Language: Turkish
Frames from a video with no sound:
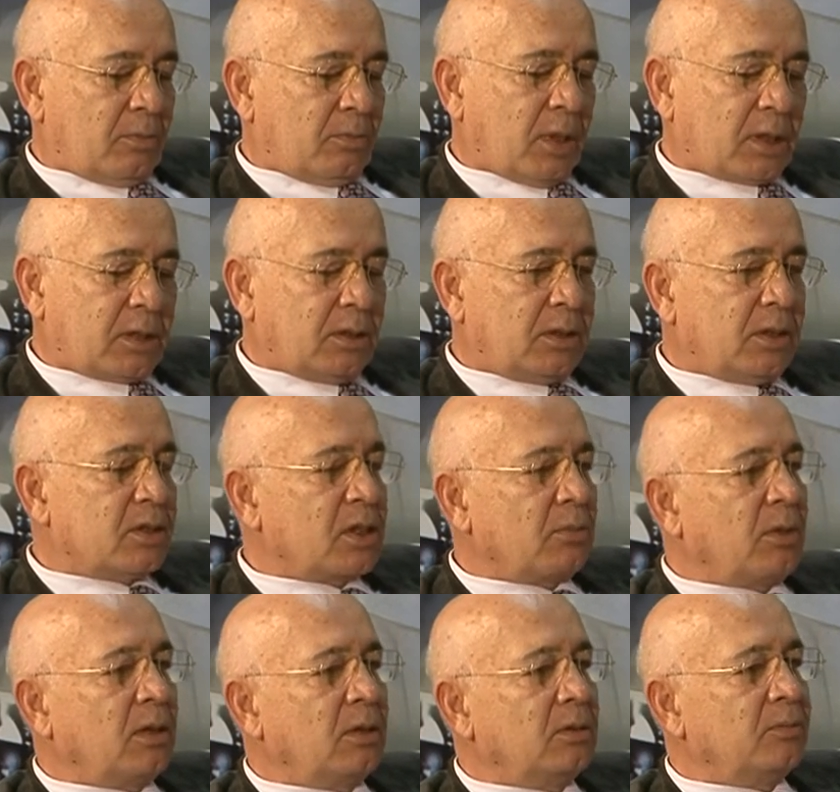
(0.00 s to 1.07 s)
Bakıldığı
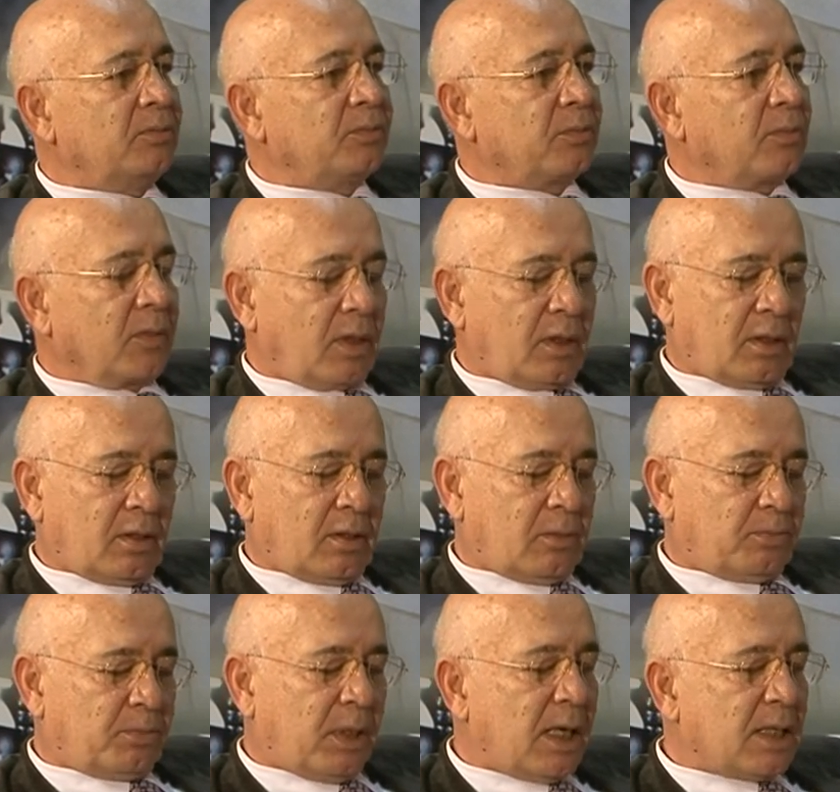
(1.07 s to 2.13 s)
zaman
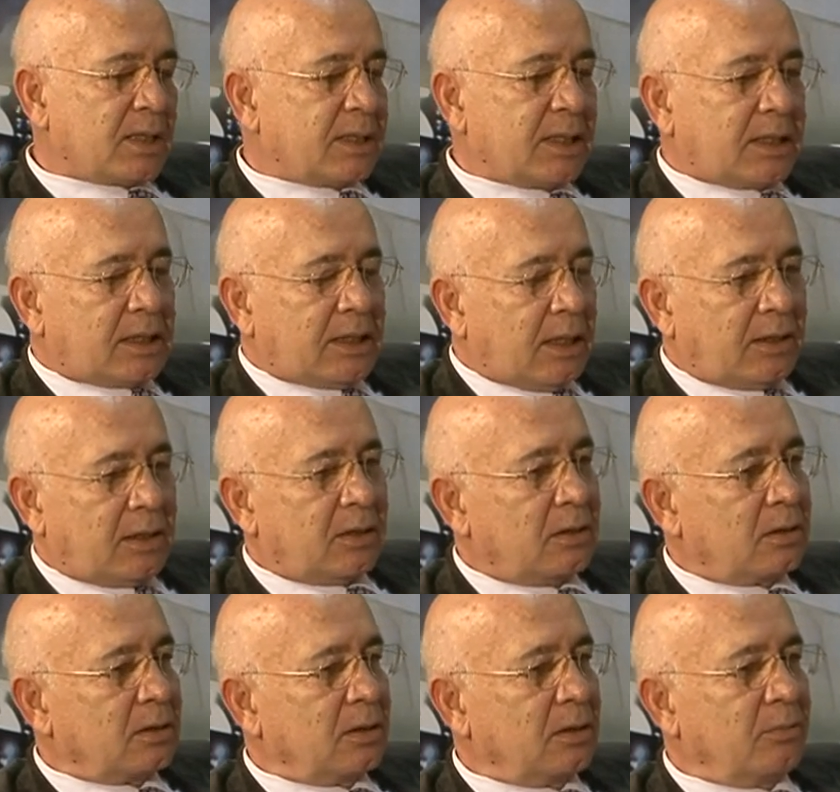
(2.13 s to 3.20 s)
plastik
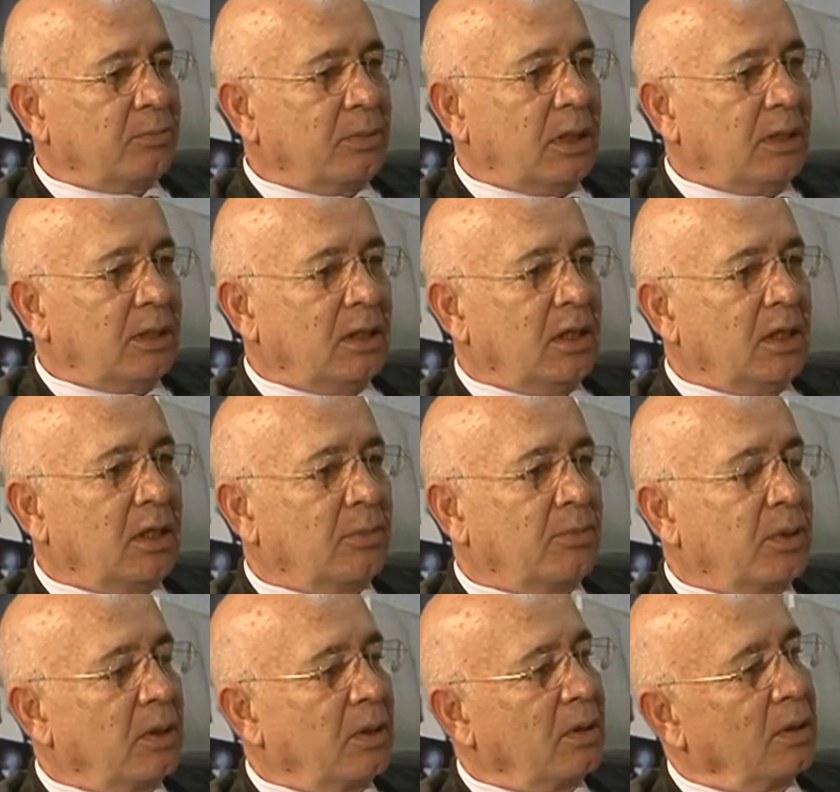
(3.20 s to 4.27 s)
nedir? bilindiği
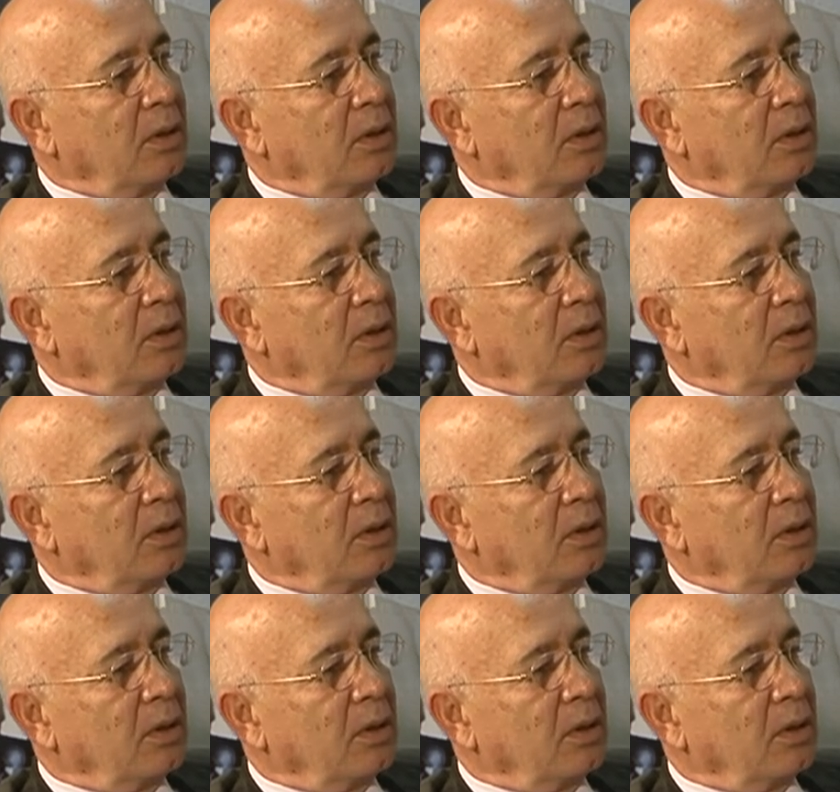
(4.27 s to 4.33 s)
gibi